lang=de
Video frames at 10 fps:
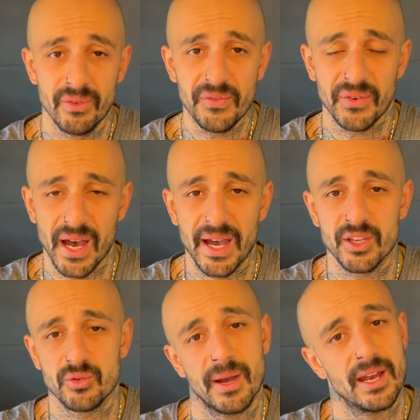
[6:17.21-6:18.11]
wie fahre
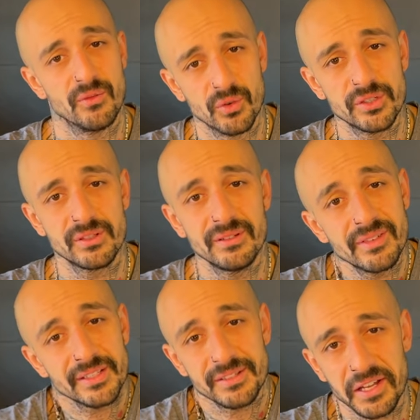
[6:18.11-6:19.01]
ich über eine Wurzel,
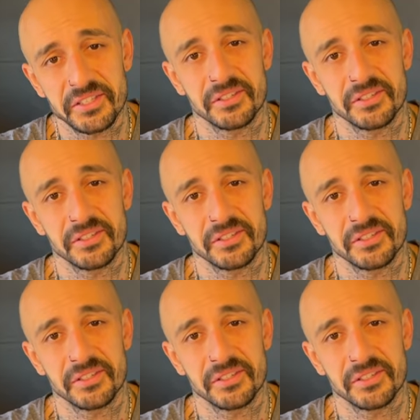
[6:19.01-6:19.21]
wenn es nass